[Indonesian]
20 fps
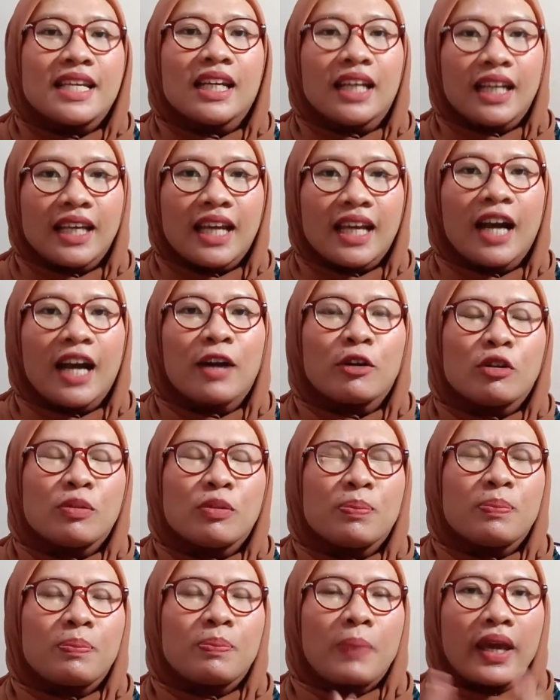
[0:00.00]
nah di
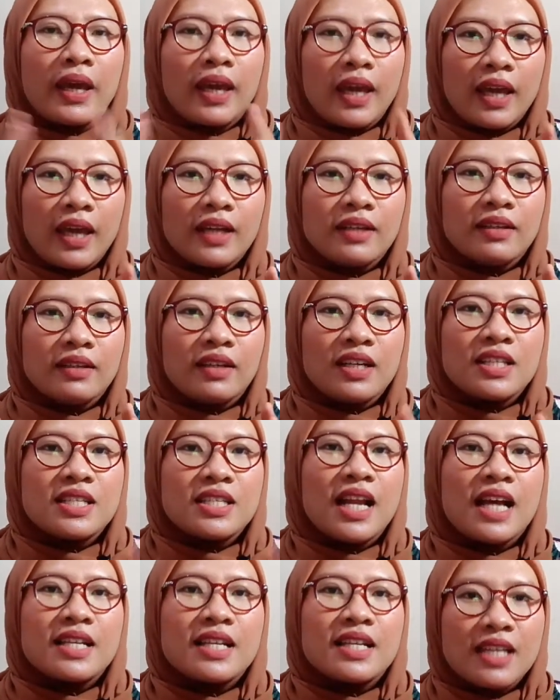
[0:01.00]
sini aku
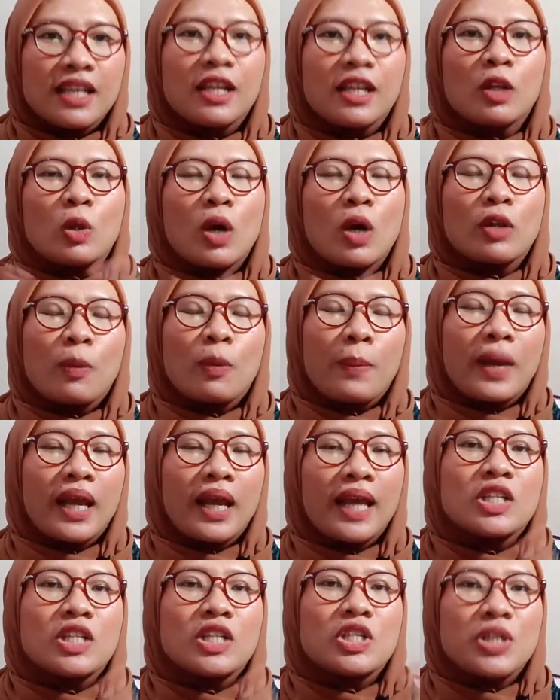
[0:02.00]
pengen ngejelasin gitu
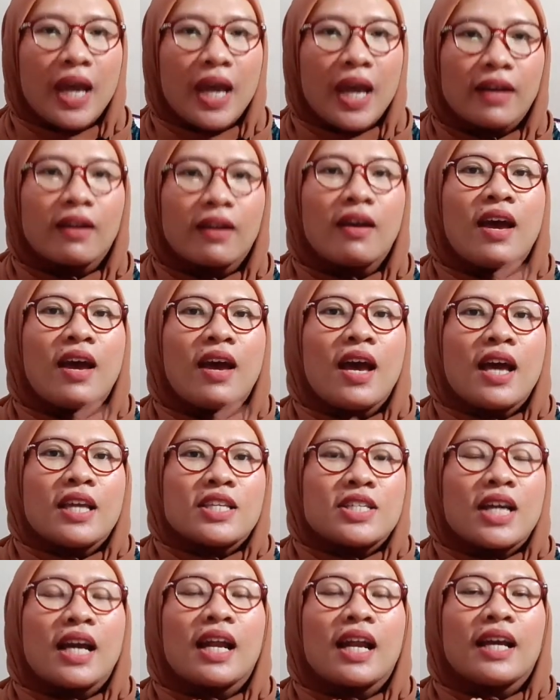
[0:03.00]
atau pengen share
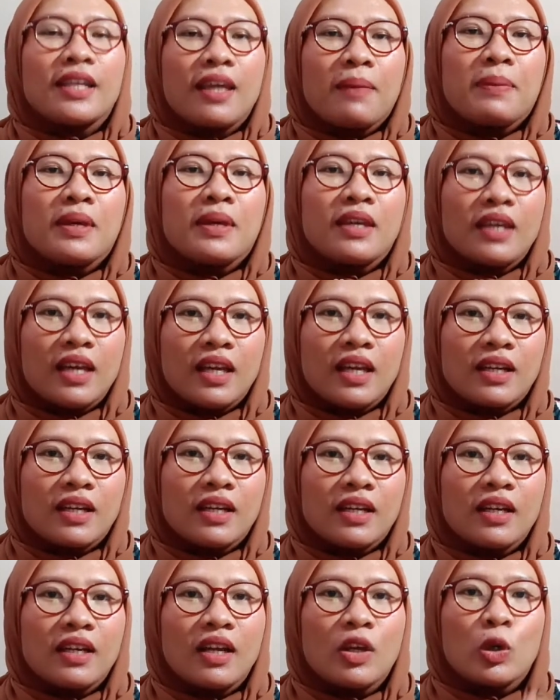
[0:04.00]
caranya
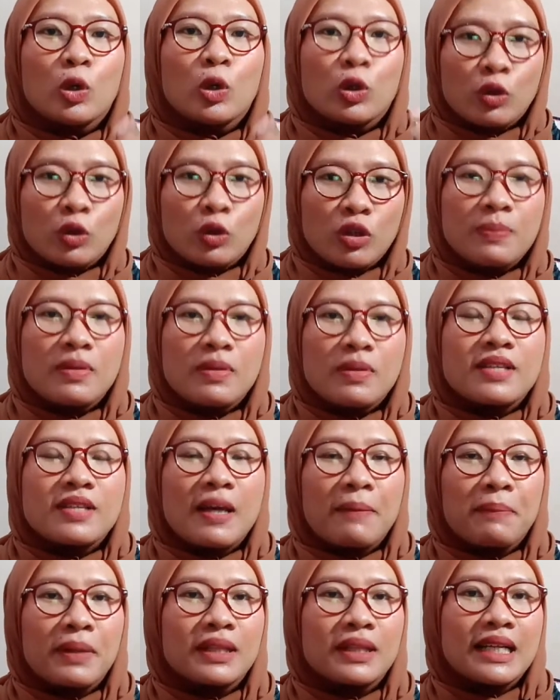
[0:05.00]
bikin
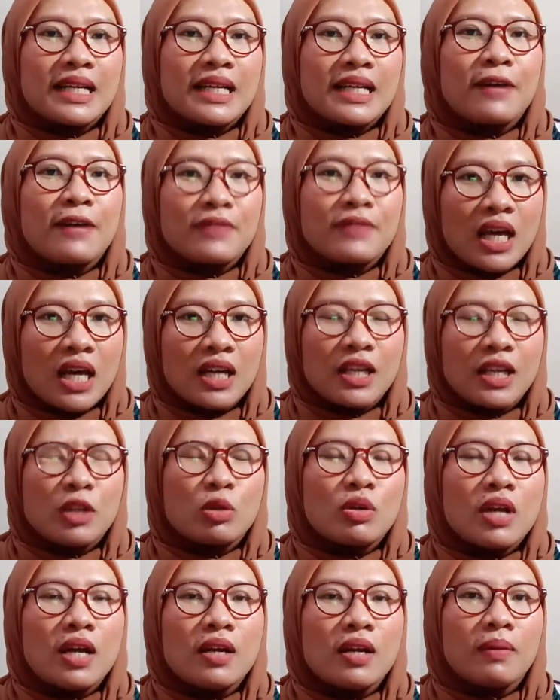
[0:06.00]
YouTube sampai
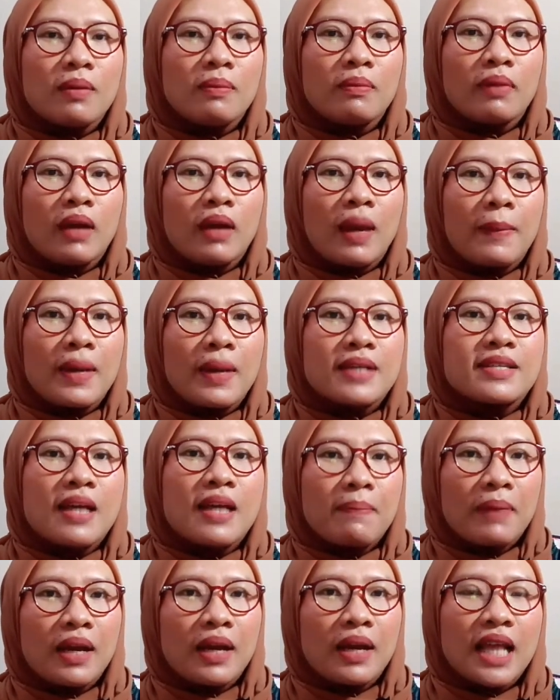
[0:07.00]
terdaftar gitu dan
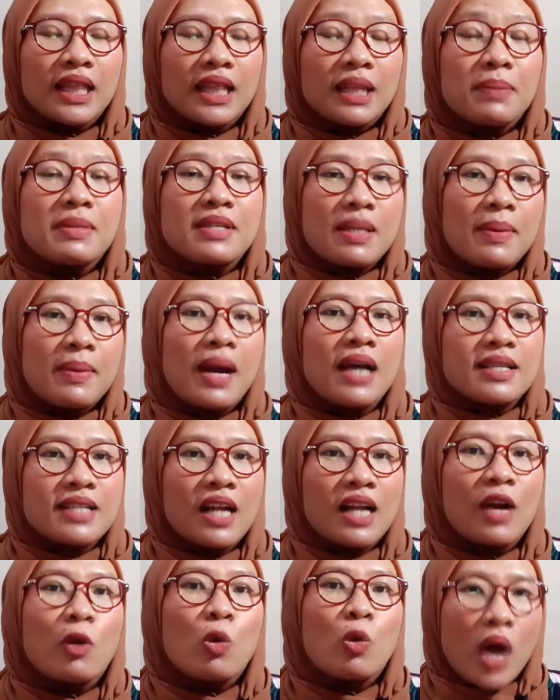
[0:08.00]
emang sampai nanti
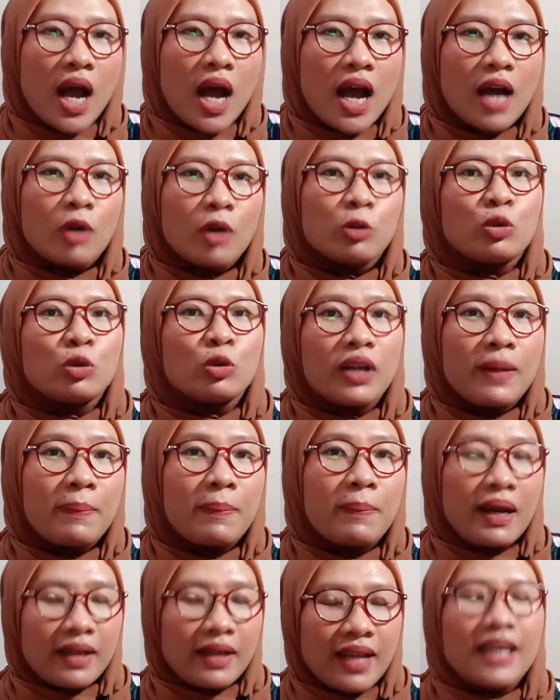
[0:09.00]
bisa menghasilkan uang
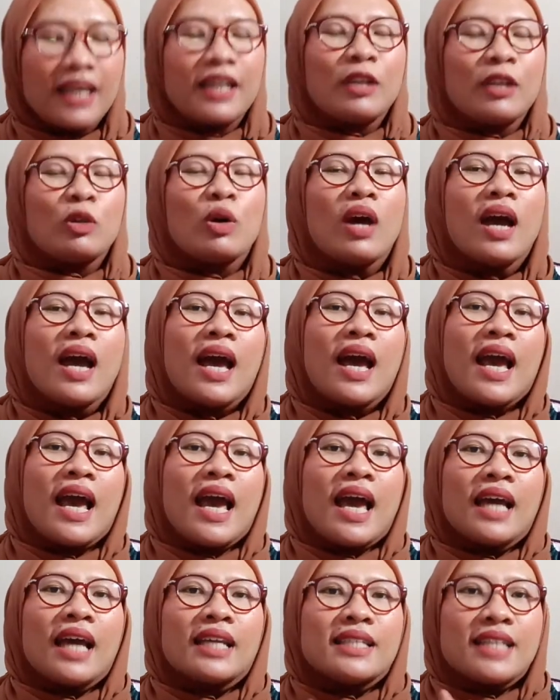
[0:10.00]
untuk kedepannya gitu
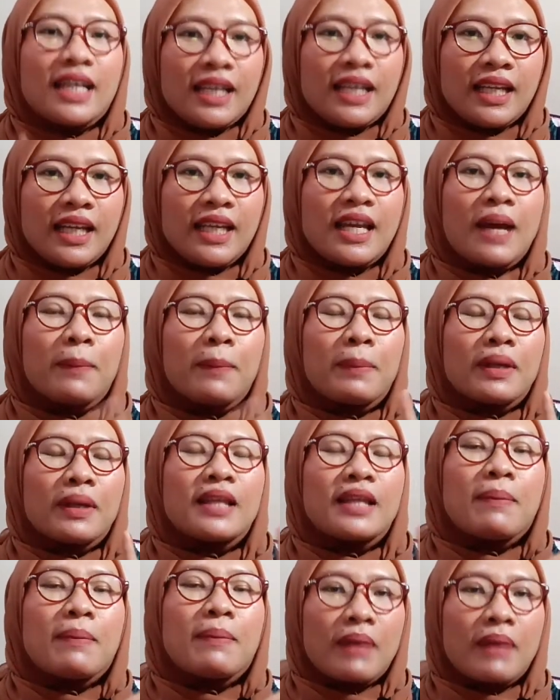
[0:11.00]

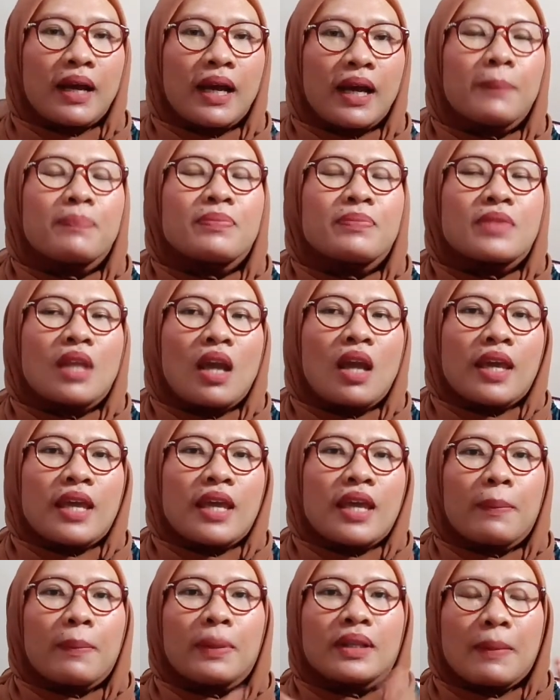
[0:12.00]
jadi yang pertama
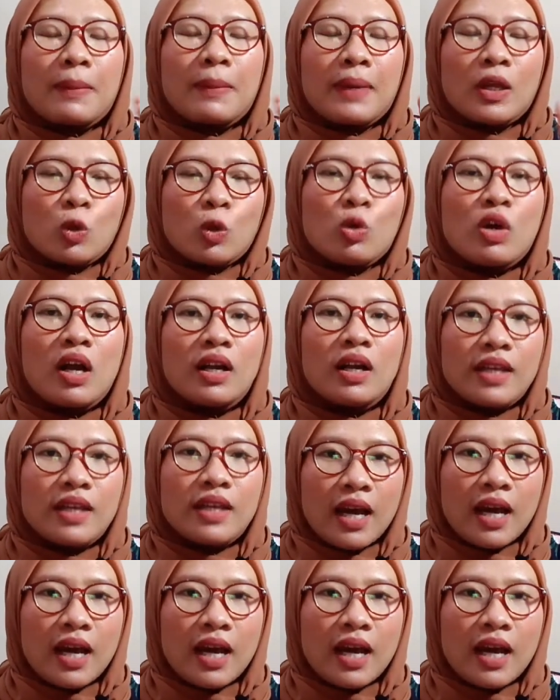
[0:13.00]
yang pertama itu